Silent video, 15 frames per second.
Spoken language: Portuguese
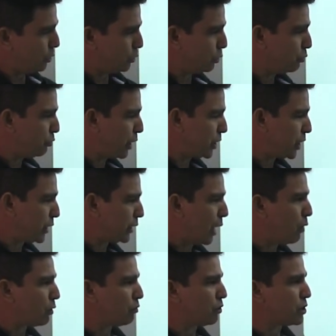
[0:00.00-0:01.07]
do
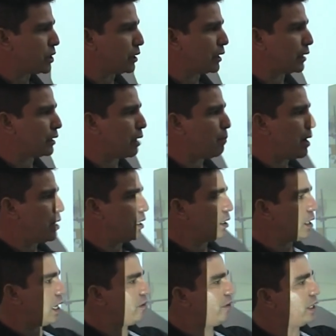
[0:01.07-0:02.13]
vegetal que você está
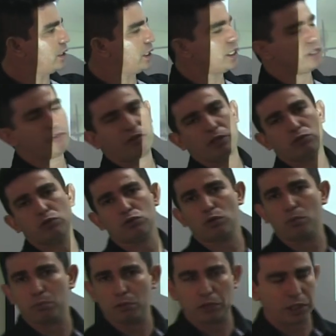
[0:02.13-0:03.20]
trabalhando, ele vai ter diversos
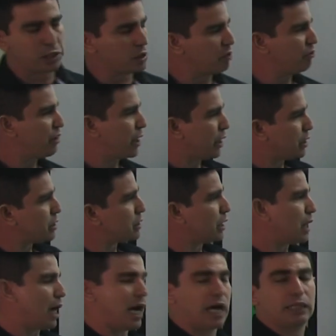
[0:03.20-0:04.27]
componentes diferentes.
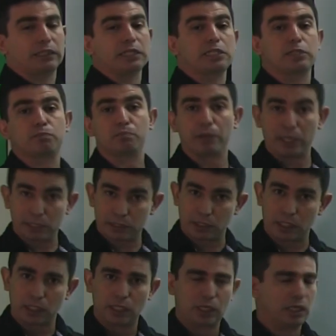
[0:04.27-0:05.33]
Cada
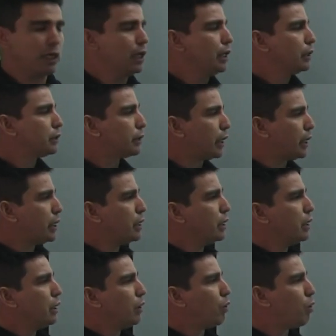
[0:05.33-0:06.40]
espécie tem
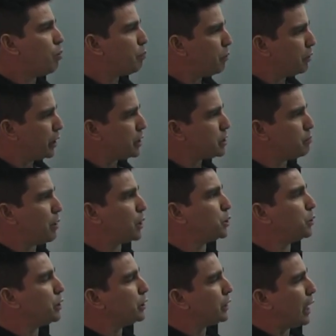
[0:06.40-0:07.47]
componentes
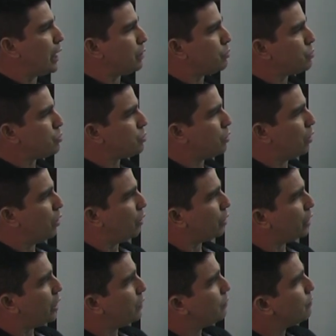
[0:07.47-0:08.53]
majoritários,
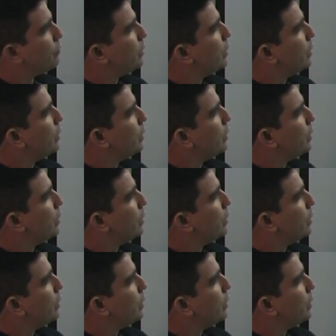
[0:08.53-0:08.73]
ok?